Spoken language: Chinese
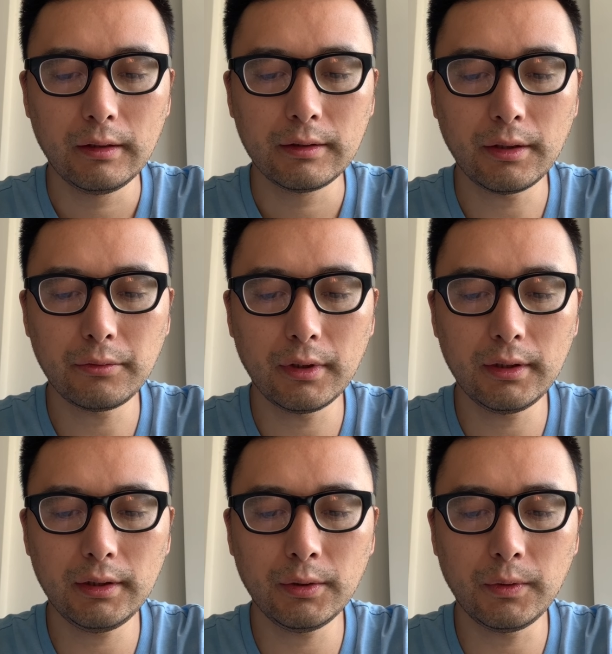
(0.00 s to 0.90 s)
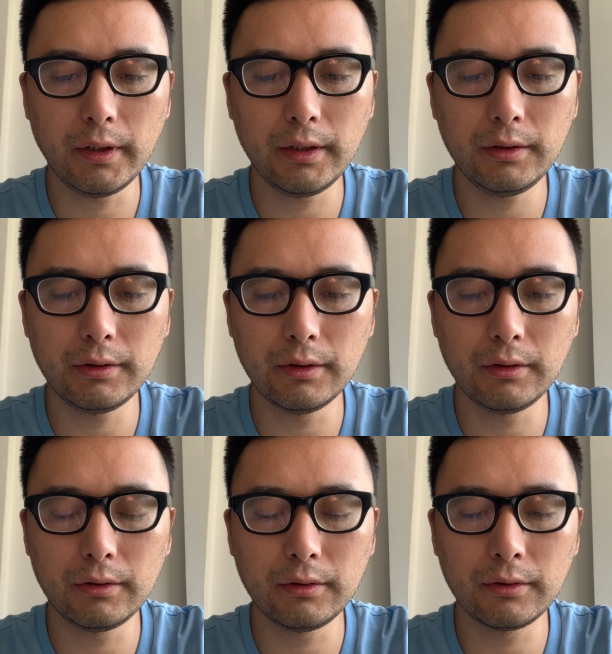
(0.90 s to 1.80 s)
香园一回，
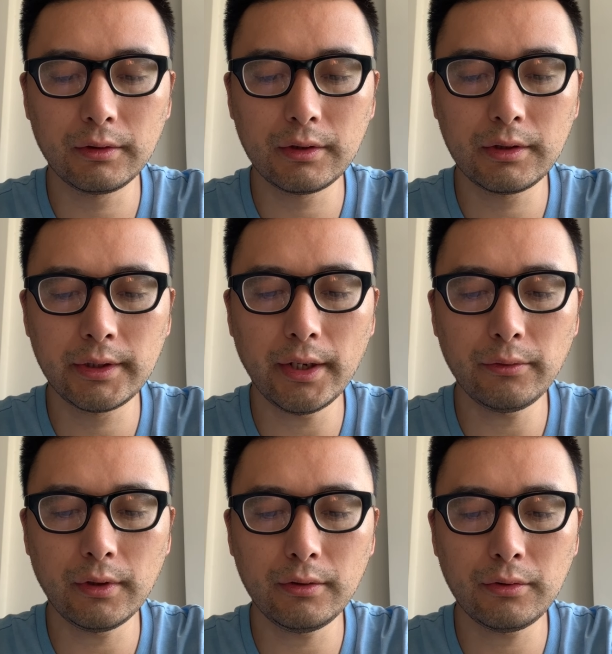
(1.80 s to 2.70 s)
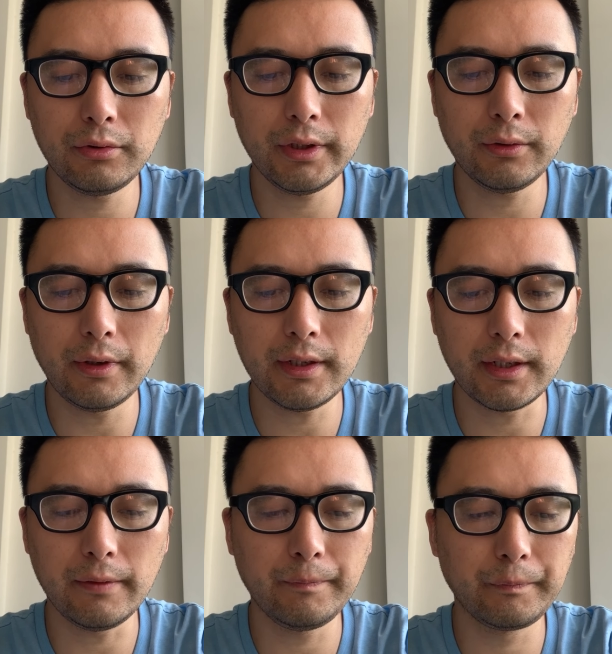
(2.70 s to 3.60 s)
香园出一回
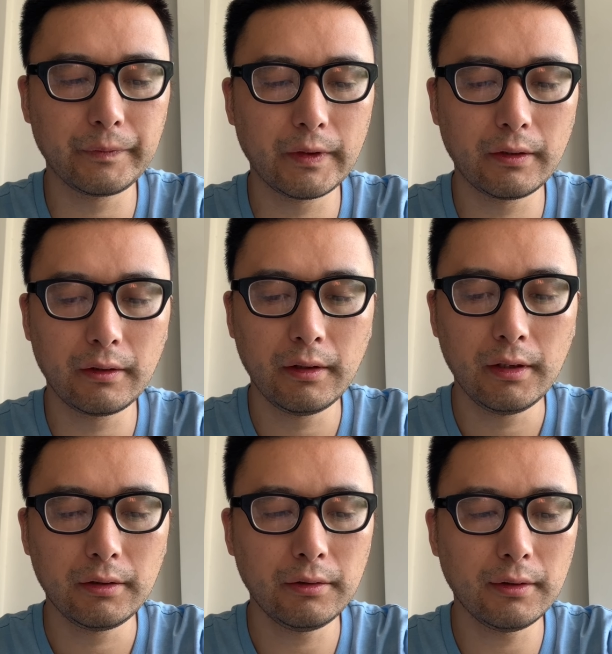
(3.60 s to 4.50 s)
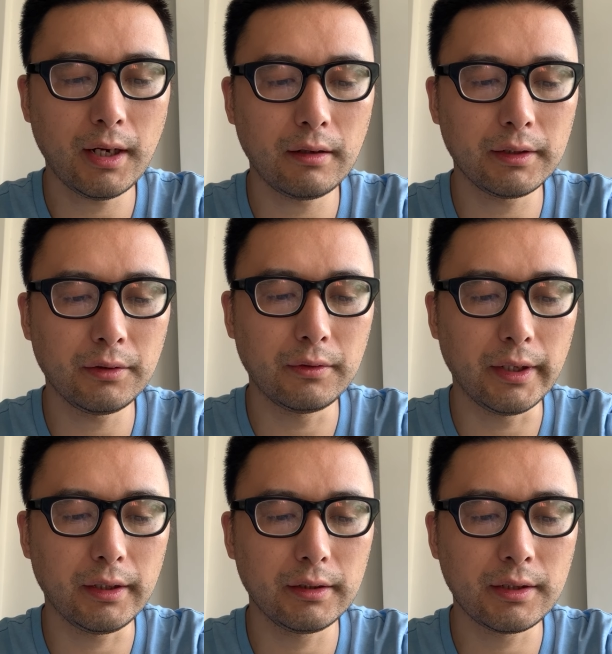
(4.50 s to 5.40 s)
神，又让一
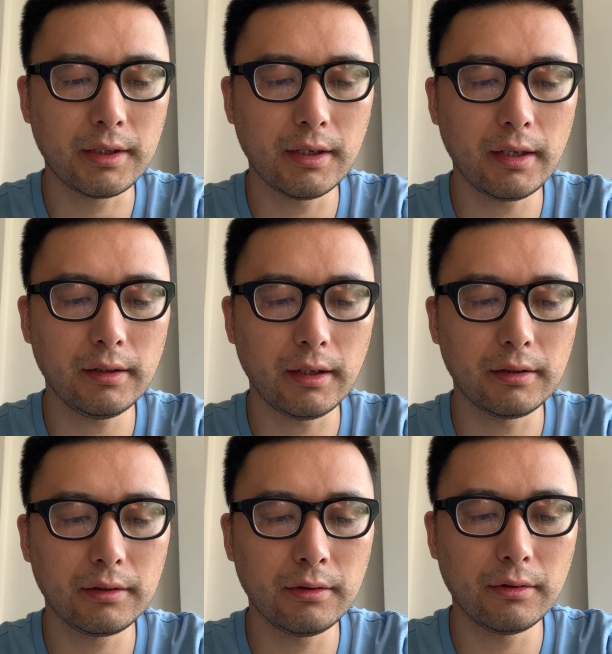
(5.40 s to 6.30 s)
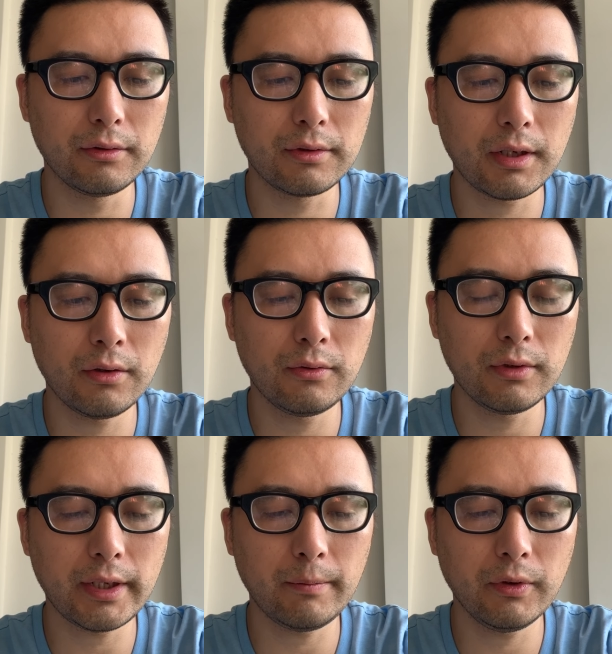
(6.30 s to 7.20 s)
回。袭人等又招呼
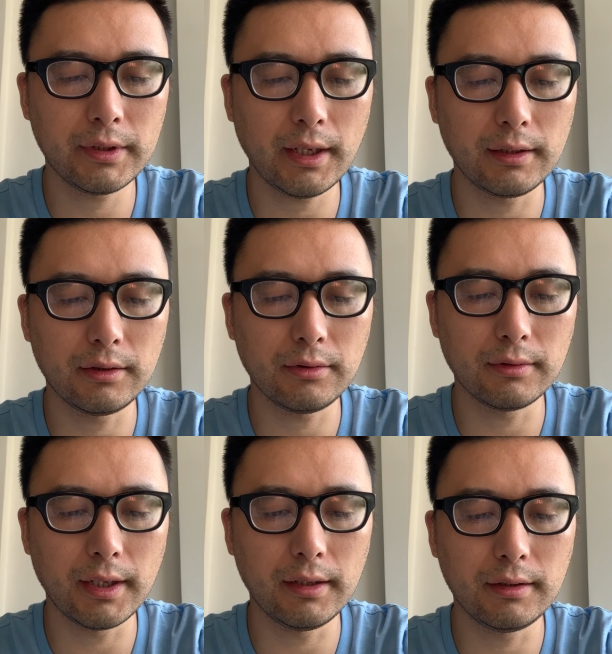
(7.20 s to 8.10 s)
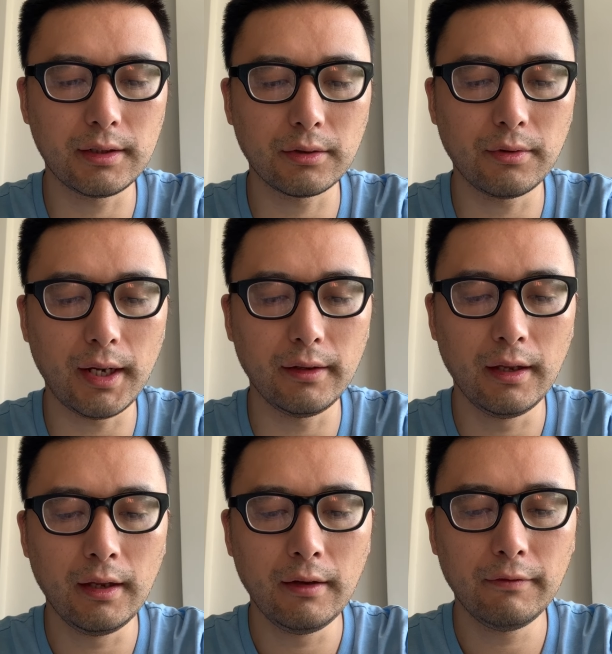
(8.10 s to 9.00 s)
山坡下的众人，只管
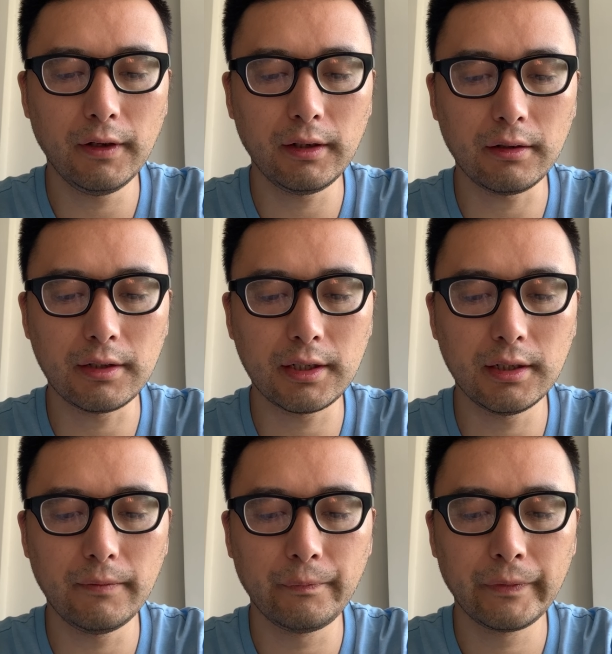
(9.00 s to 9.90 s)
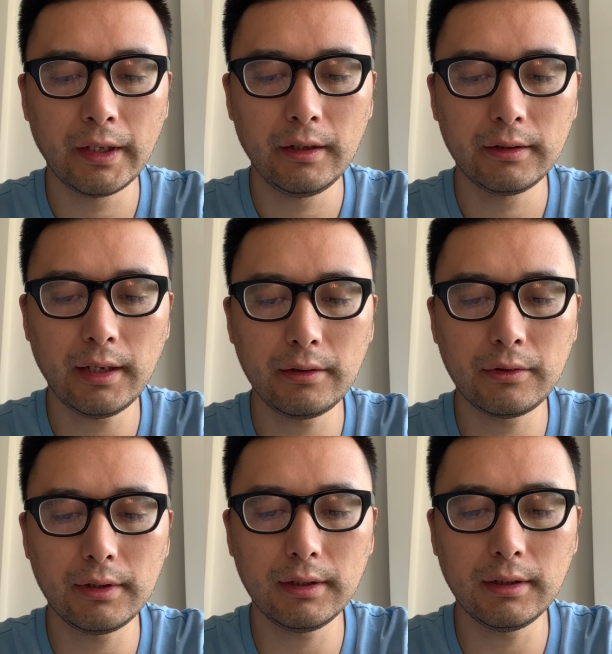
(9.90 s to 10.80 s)
放量吃。探
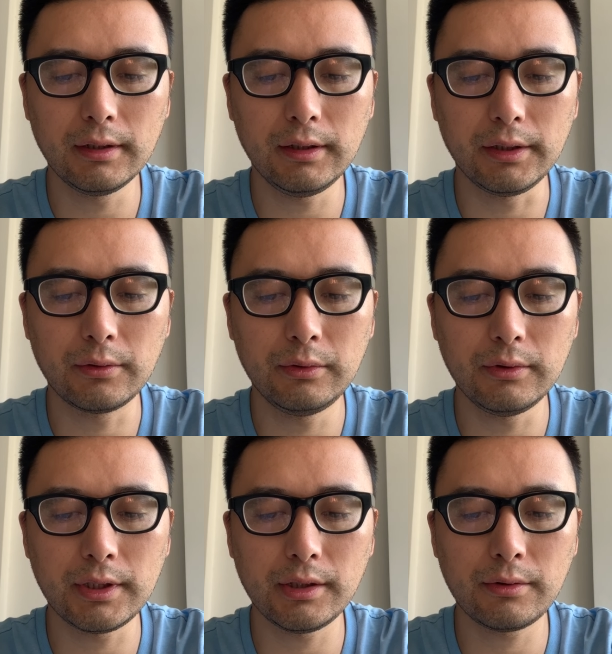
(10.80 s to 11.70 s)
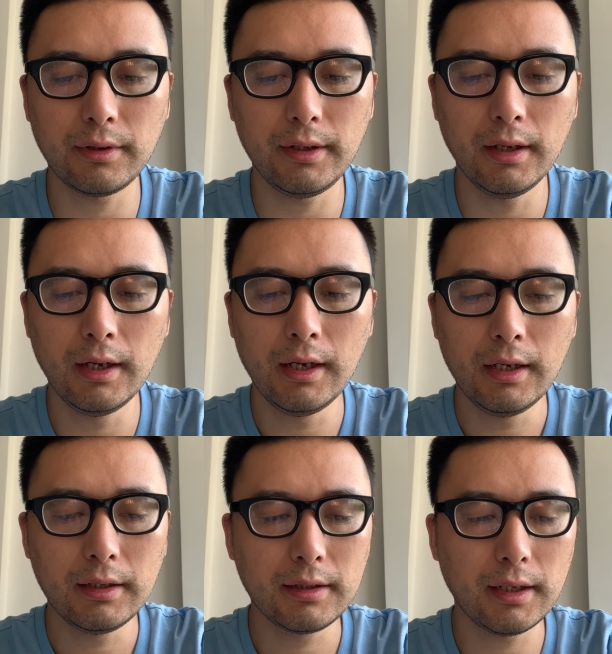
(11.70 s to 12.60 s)
春和李库、惜春
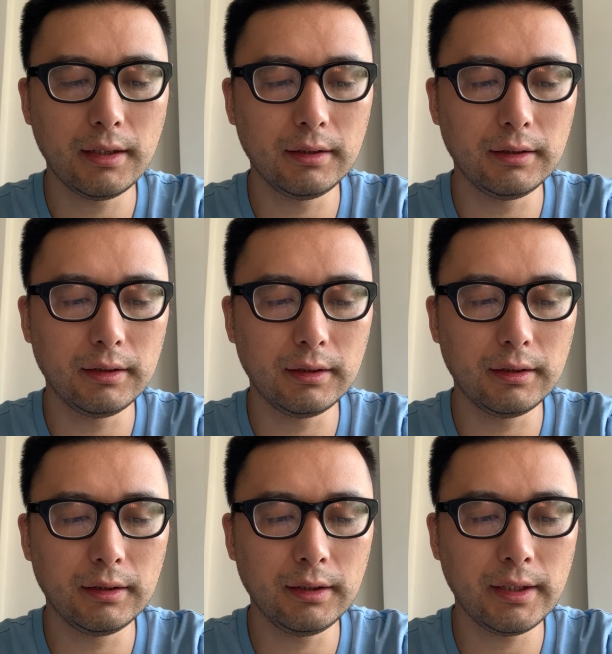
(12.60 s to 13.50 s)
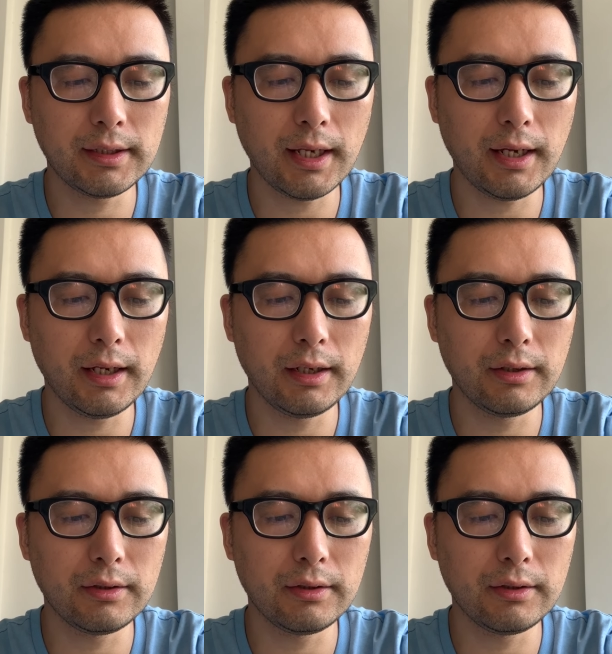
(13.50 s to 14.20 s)
正立在